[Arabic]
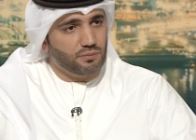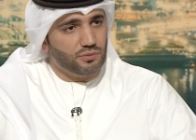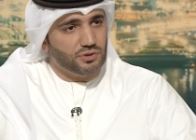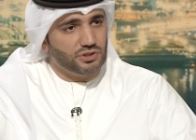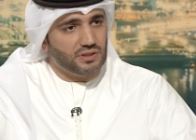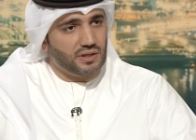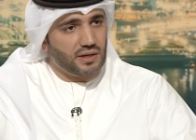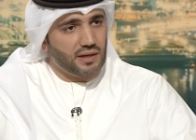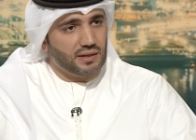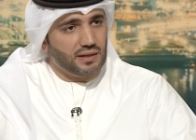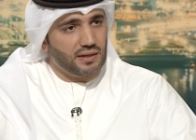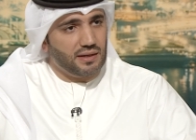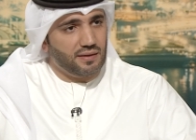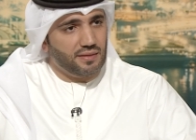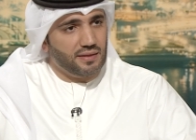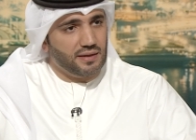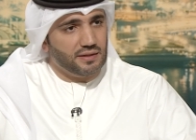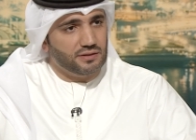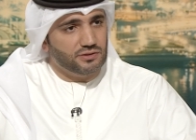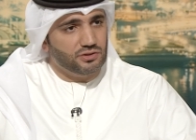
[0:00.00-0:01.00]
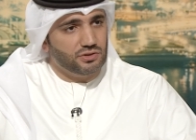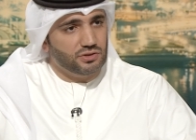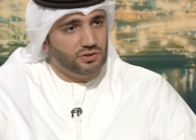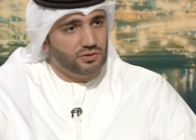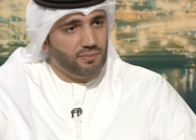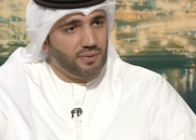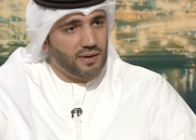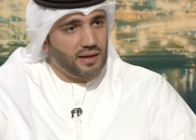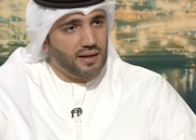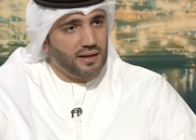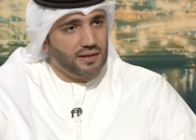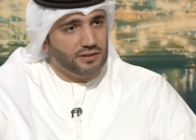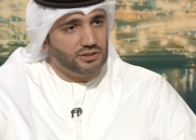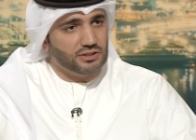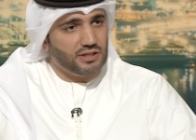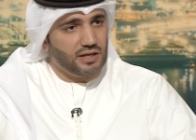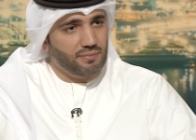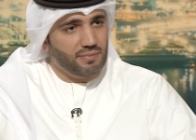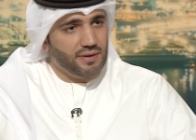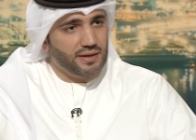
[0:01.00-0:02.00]
المشترك الذي يجمع
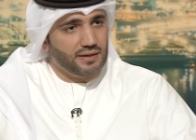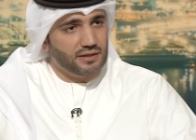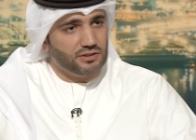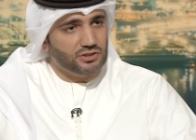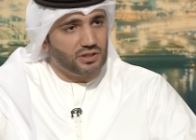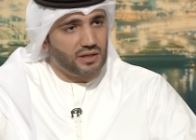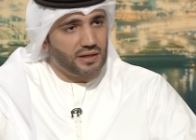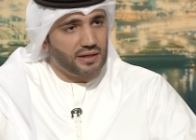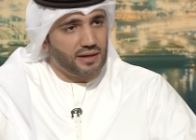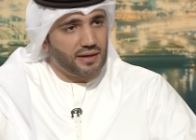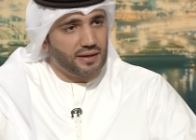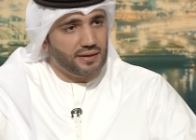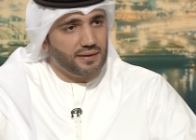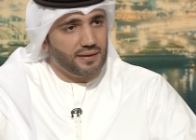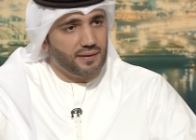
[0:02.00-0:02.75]
الشعبين الشقيقين.